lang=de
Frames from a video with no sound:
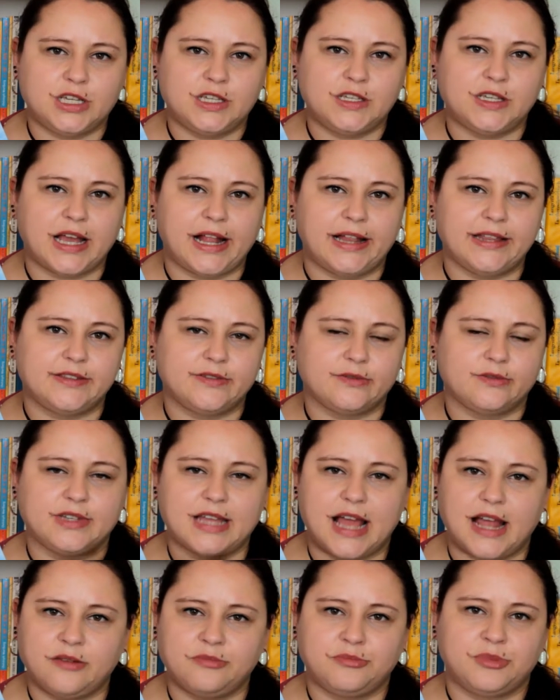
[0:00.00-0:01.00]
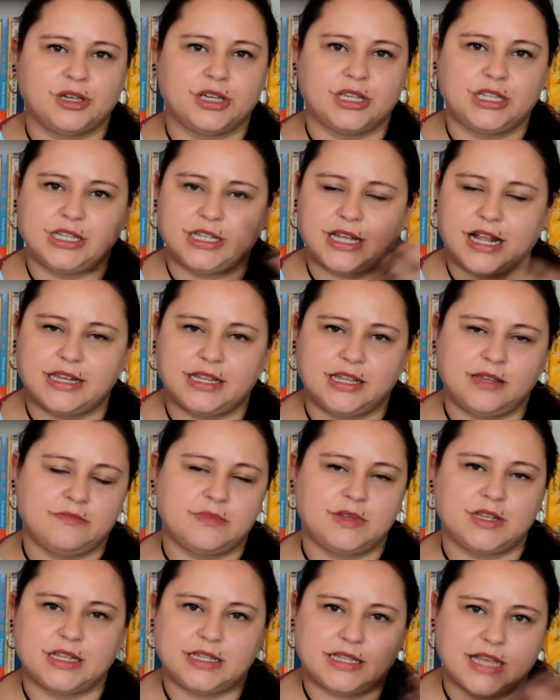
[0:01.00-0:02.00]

ich halt so einen Tatenbericht halt eben in der